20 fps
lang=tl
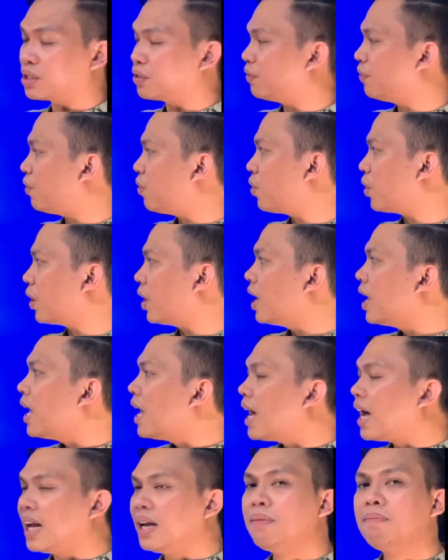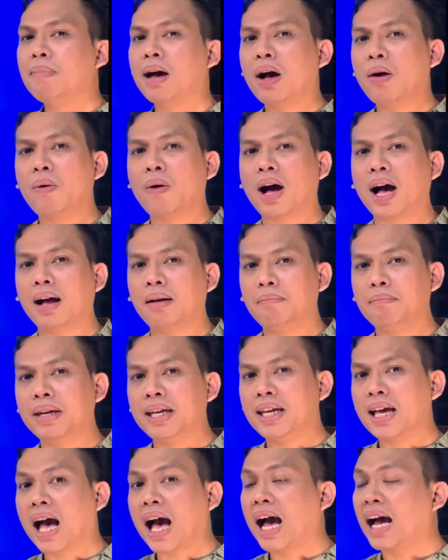is 4. Halimbawa,
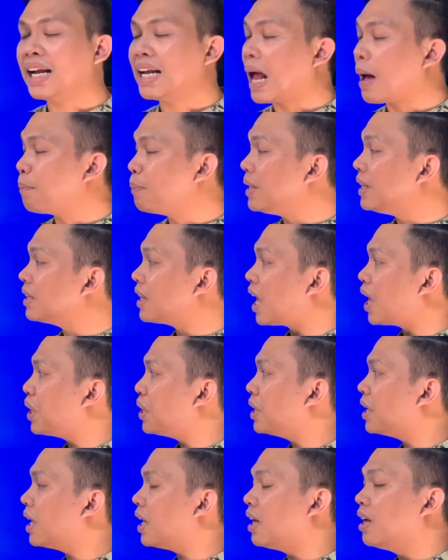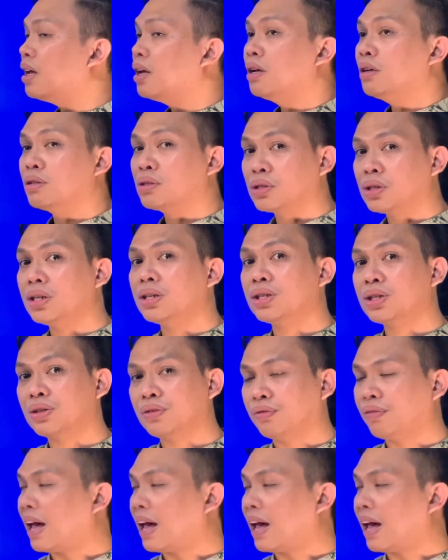may hahanapin tayo na search